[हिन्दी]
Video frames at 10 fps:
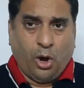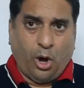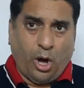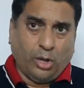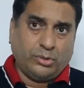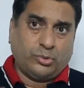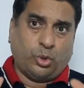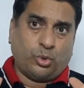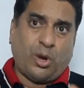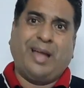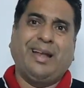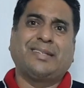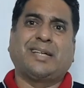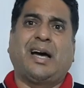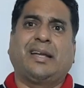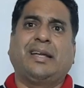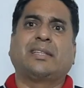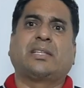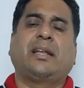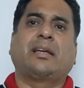और झुकाना चाह रहे
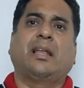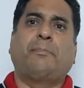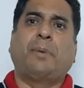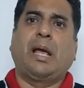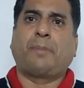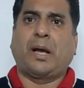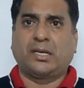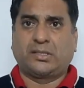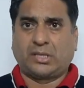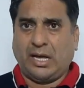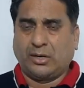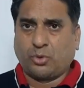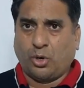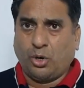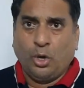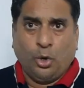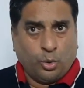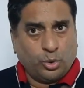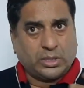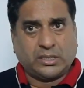हैं तहरीक लबैक पाकिस्तान को
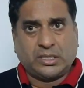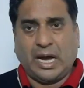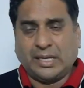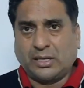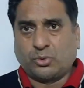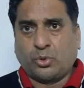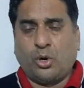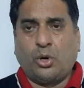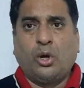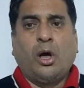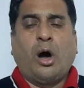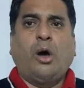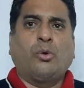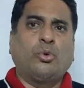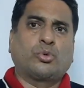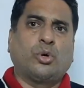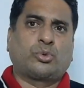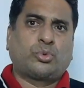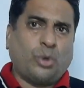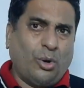उनकी क्यादत को और उनको
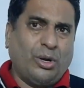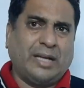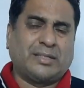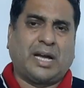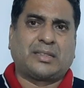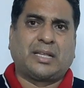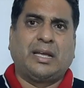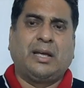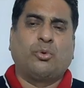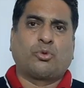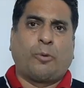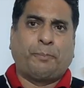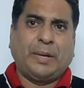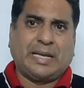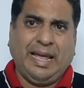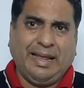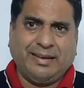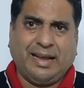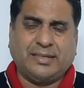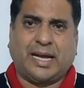तोड़ना चाहते हैं उनको
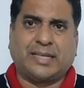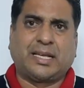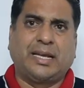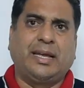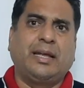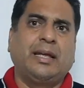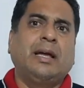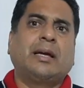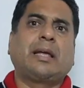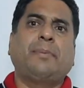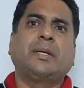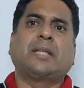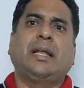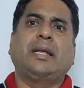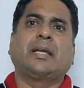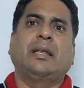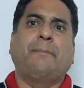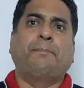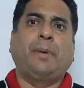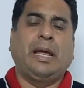बिखेरना चाहते हैं कि भाई तहरीक
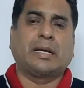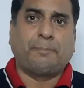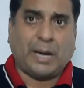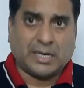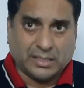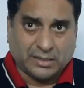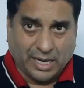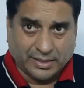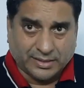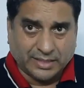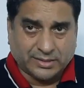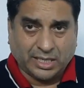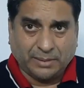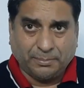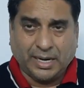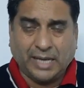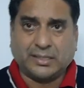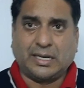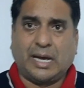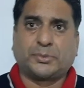लबैक पाकिस्तान के सरबरा
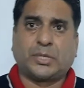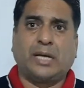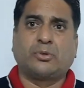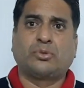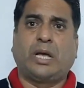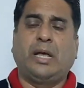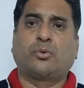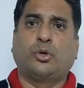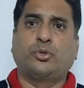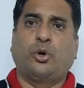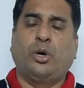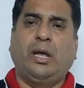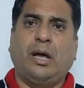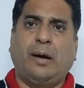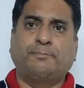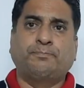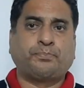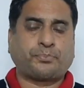जनाब साद हुसैन को जो है हम